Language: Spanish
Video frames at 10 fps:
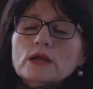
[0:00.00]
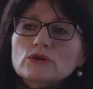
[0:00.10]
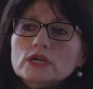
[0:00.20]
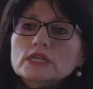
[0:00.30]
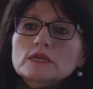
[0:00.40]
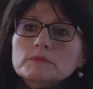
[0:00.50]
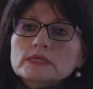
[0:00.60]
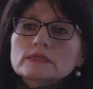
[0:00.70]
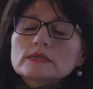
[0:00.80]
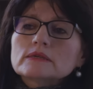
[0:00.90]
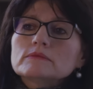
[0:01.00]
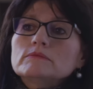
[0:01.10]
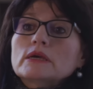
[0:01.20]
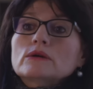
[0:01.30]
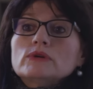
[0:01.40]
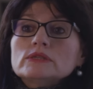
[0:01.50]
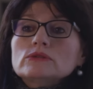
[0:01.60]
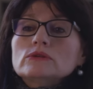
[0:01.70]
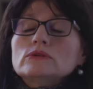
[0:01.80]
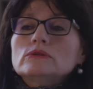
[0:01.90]
concretamente me
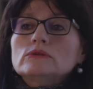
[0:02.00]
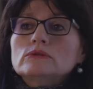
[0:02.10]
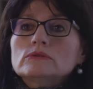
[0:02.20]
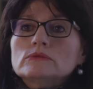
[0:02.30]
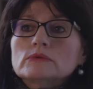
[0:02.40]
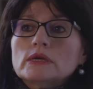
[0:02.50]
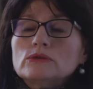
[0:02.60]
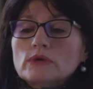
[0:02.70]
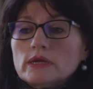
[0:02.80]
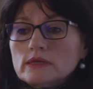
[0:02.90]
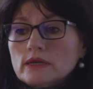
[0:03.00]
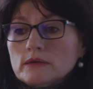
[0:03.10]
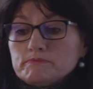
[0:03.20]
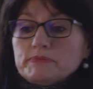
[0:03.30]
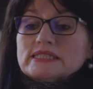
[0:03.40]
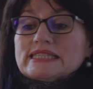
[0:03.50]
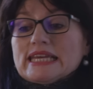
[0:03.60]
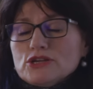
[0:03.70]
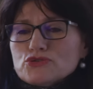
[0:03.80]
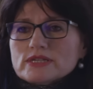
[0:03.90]
encuentro en, el
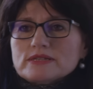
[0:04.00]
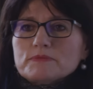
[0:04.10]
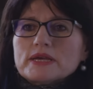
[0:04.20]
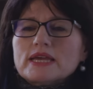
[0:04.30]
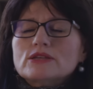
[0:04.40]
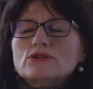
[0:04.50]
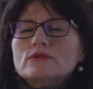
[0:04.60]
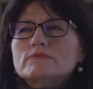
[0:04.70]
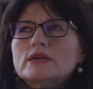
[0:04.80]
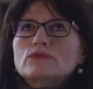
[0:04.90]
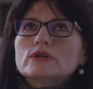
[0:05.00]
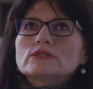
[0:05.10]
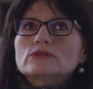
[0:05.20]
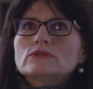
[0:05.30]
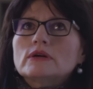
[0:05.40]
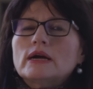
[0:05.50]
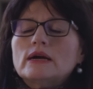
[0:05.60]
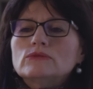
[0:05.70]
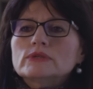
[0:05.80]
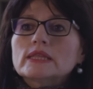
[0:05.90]
paseillo este pequeño me encuentro
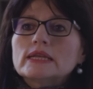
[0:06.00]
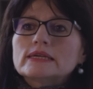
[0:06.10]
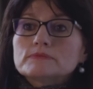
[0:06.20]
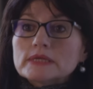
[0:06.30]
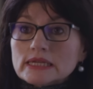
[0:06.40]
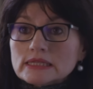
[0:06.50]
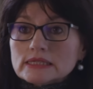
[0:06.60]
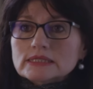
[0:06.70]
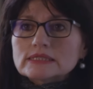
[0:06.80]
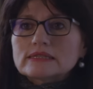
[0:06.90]
a una de las videntes que